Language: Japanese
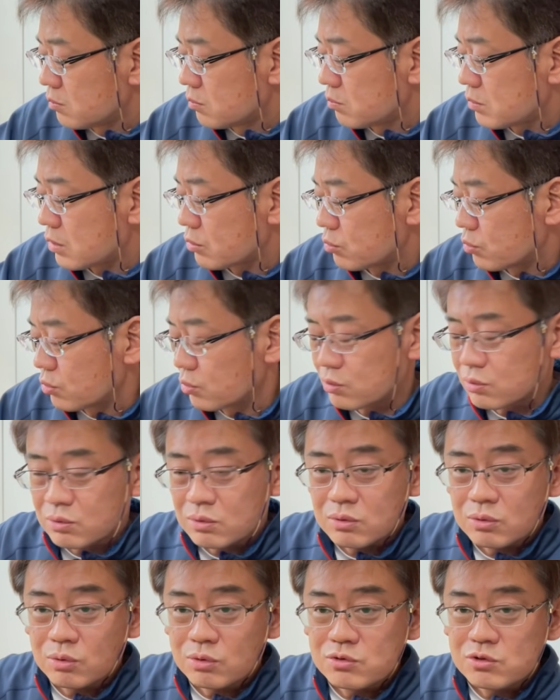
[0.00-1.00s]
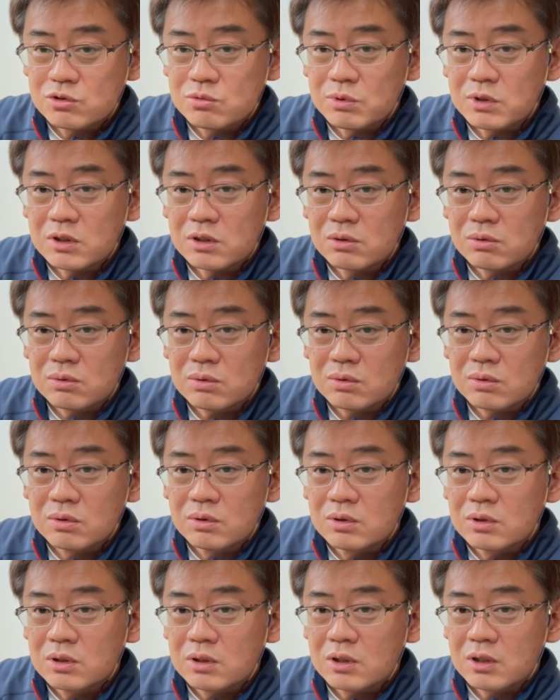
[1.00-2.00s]
まあ、50mm の
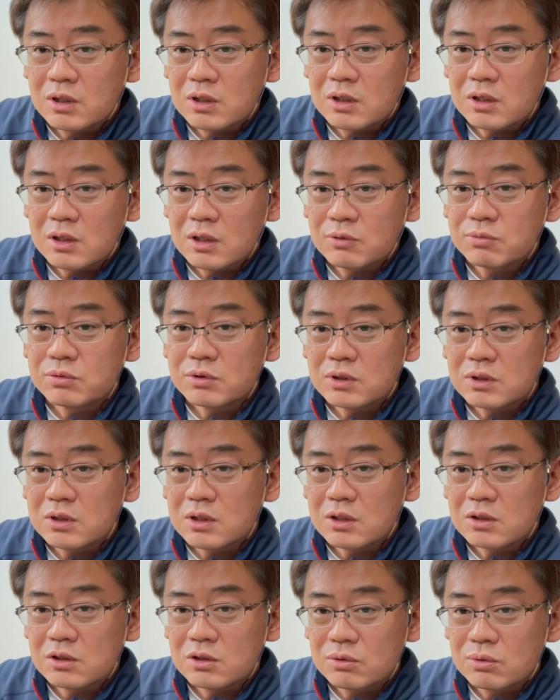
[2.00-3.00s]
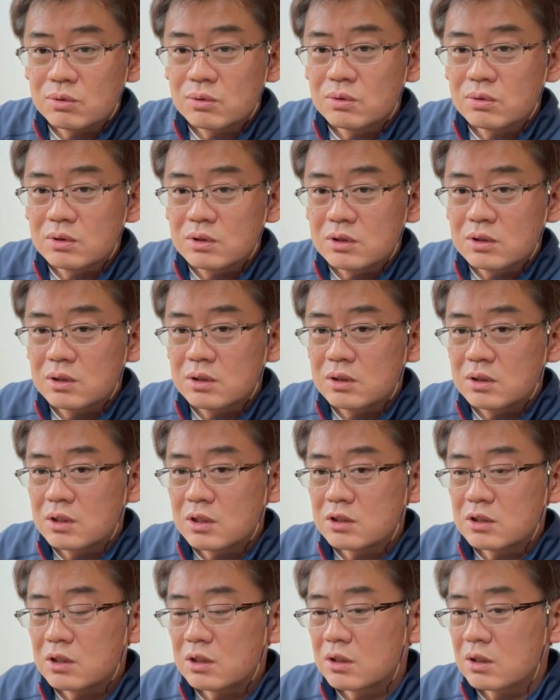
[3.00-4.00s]
F1.2 を手
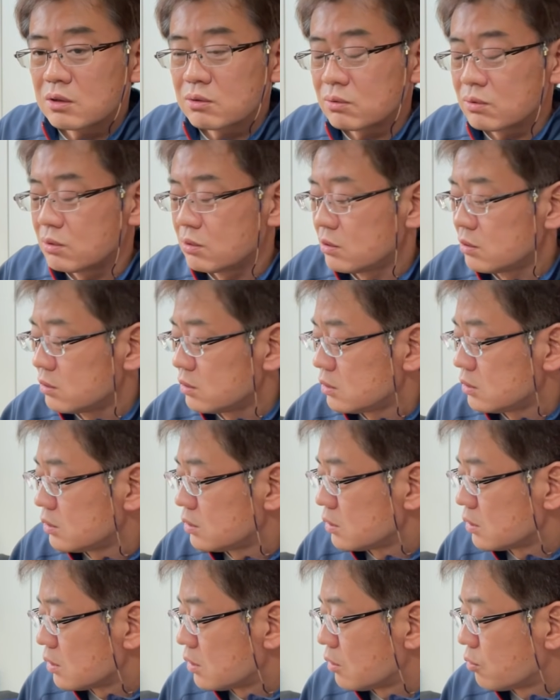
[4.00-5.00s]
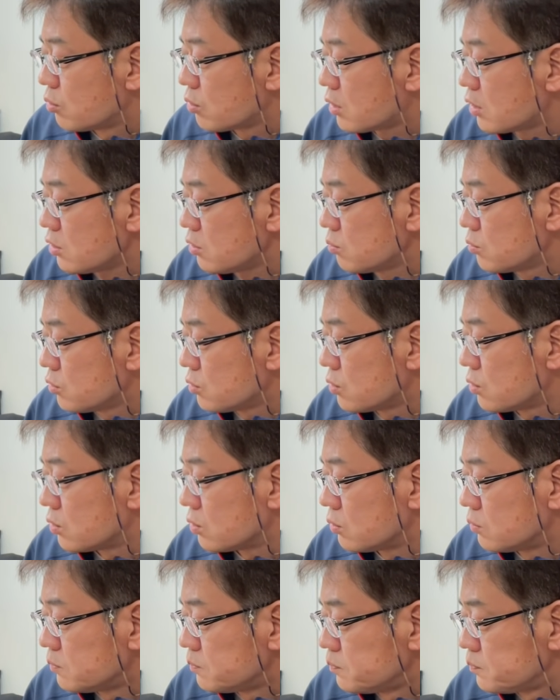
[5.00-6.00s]
に入れたと。で他にも